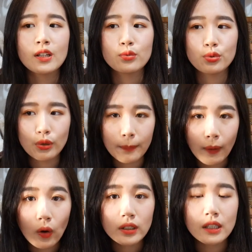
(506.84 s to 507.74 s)
确
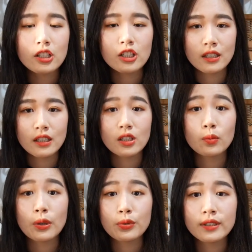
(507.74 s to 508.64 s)
保它的。身体是
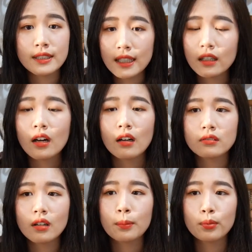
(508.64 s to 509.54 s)
完全健康
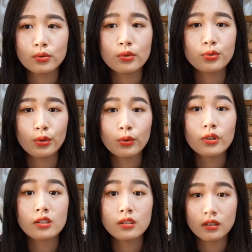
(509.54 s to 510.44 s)
的，不做绝育
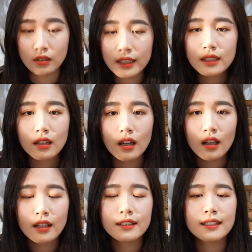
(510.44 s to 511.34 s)
也是可以的。
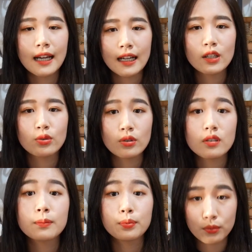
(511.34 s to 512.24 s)
那大家可以选
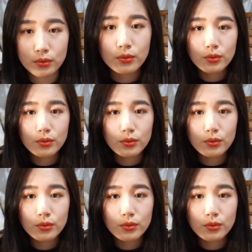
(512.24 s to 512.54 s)
择不做